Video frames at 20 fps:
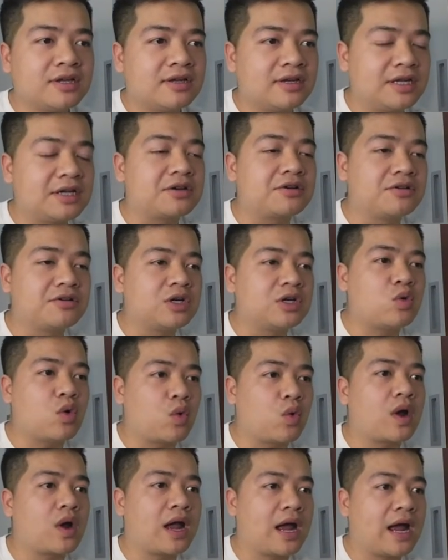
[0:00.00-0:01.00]
lễ cưới của
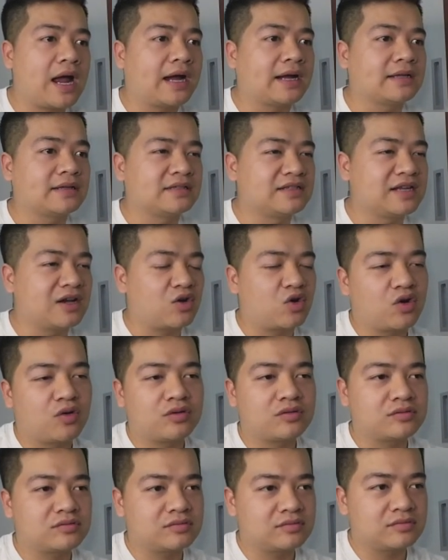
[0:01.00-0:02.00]
Quang Hải thì đã
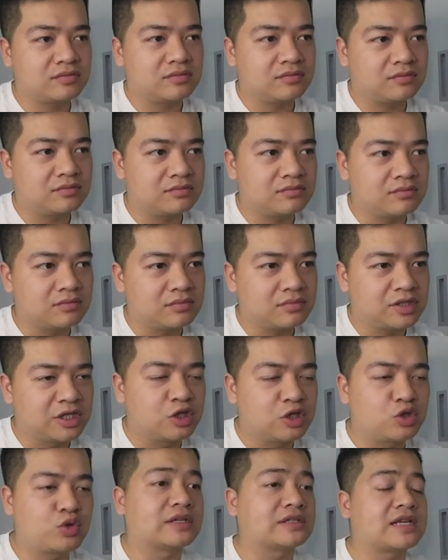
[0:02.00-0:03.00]
có
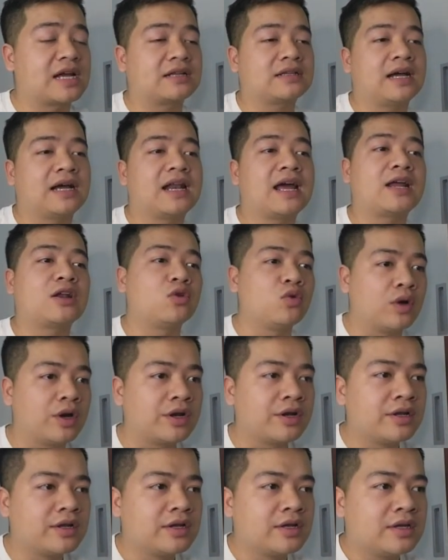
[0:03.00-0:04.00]
di chuyển sang Thái Lan luôn
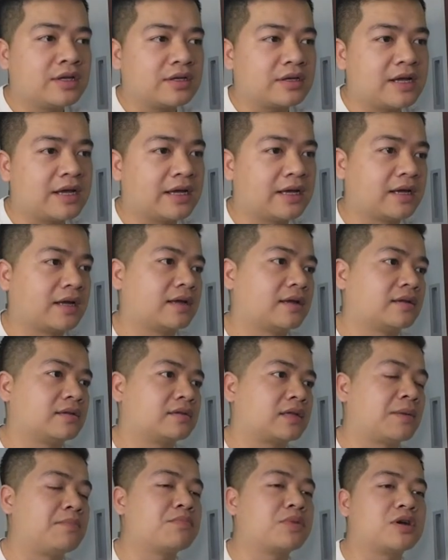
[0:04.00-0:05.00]
để
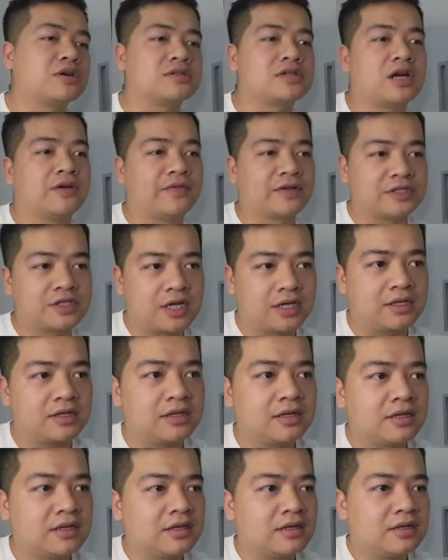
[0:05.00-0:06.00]
thăm cơ sở vật chất
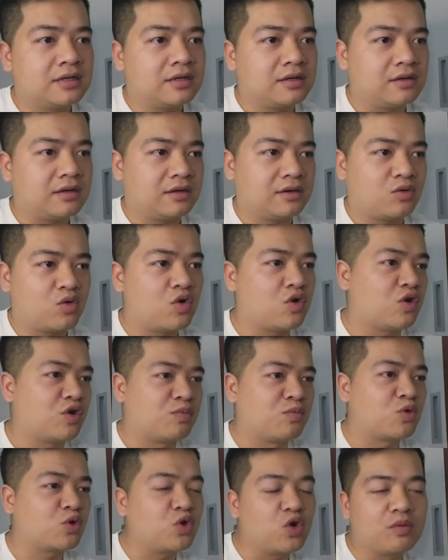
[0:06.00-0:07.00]
của
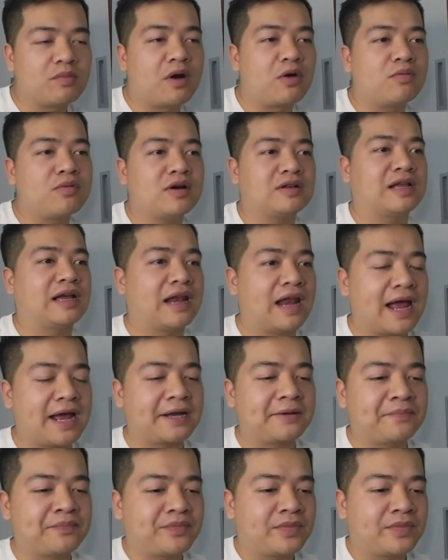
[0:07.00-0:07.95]
một đội bóng ở Thái Lan.